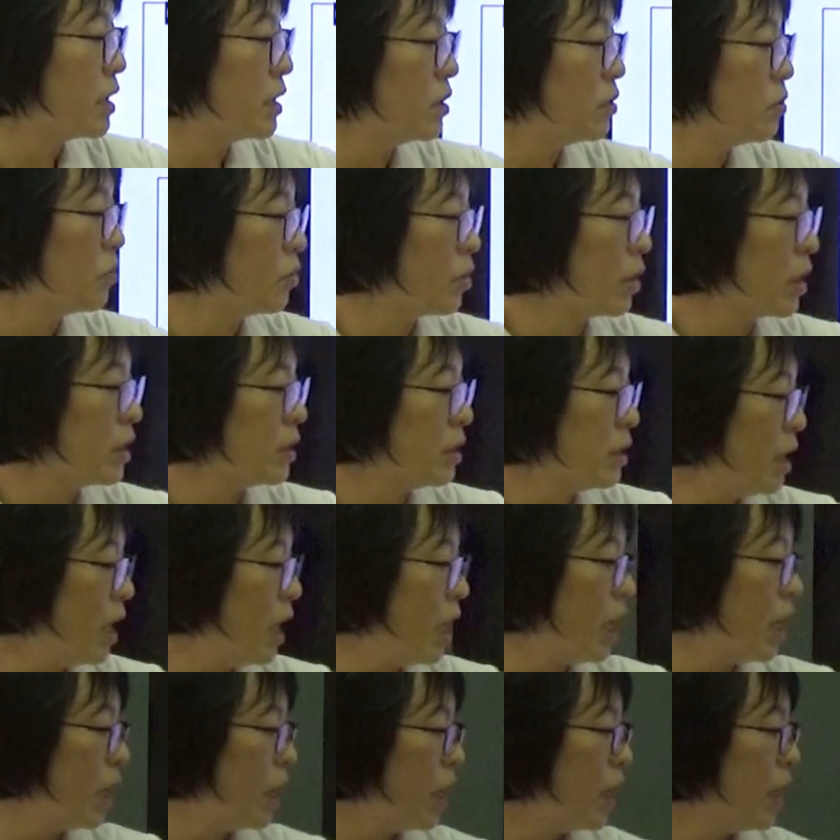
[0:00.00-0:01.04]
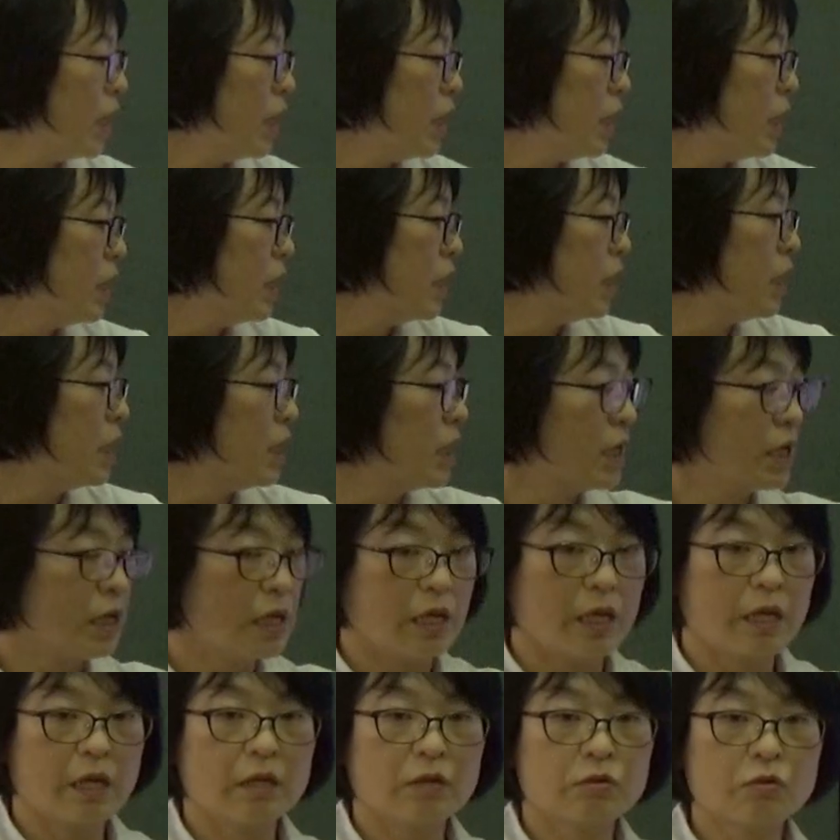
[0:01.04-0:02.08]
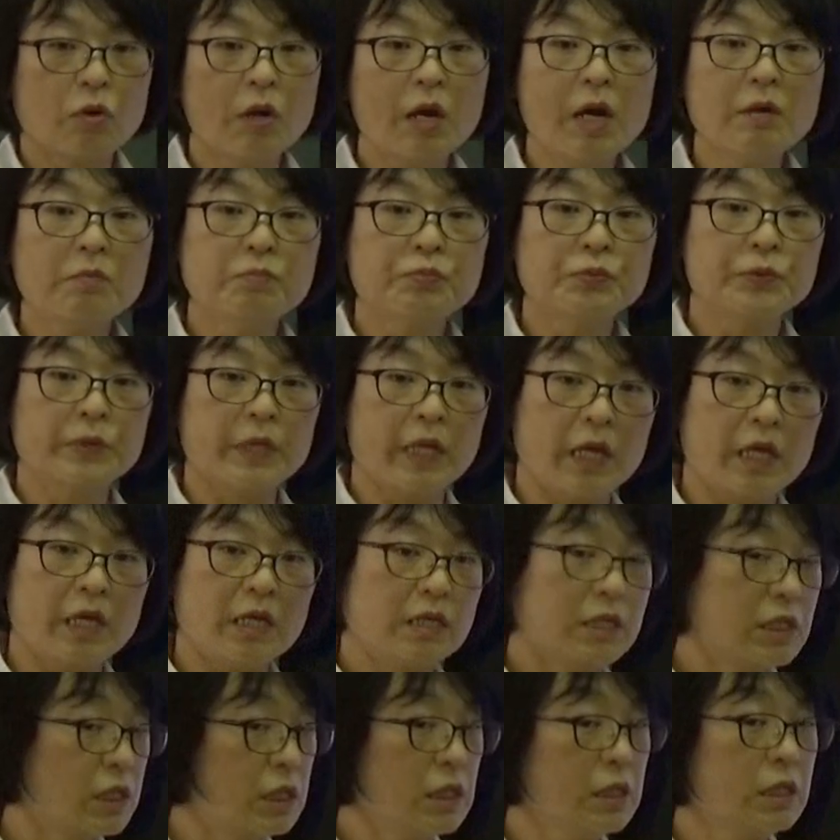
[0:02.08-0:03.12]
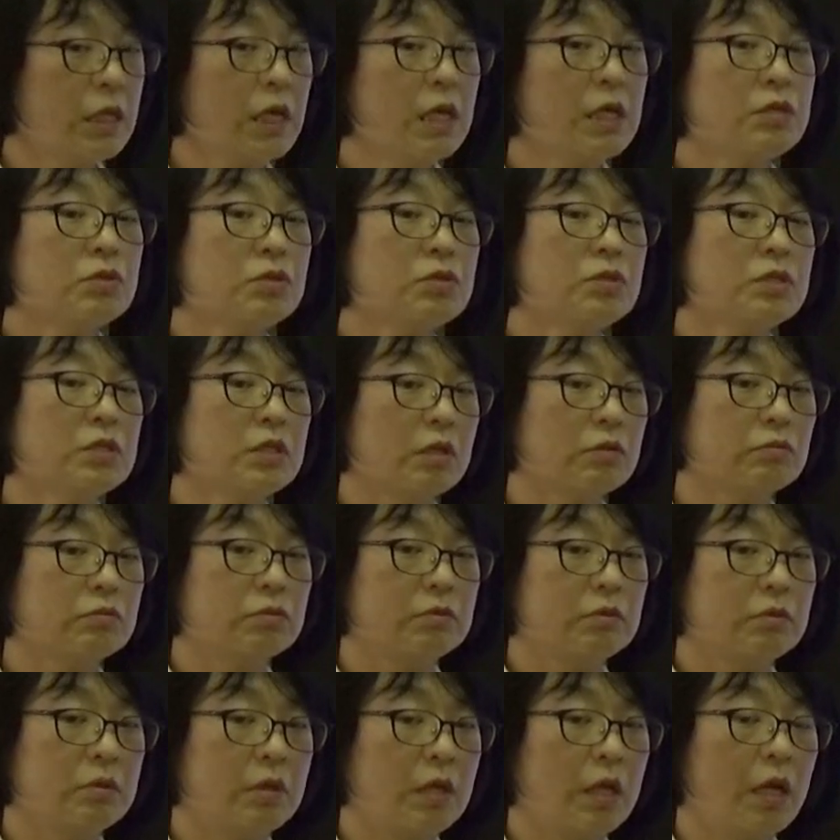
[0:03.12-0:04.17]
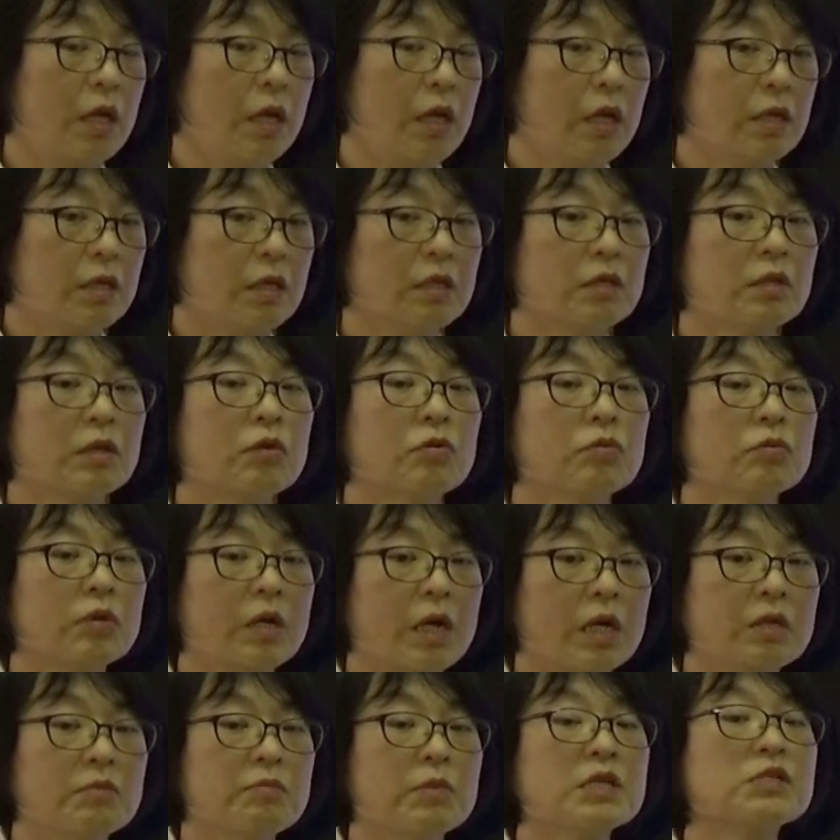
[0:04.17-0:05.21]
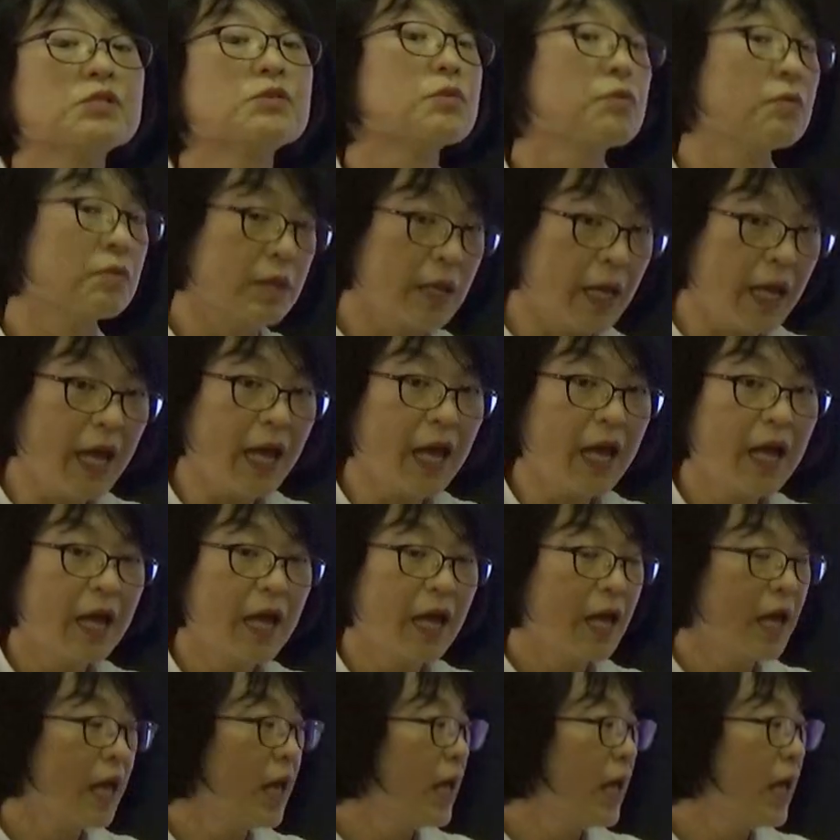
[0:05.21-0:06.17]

て広げて、えー、トランプで神経衰弱ってやったことありますよね、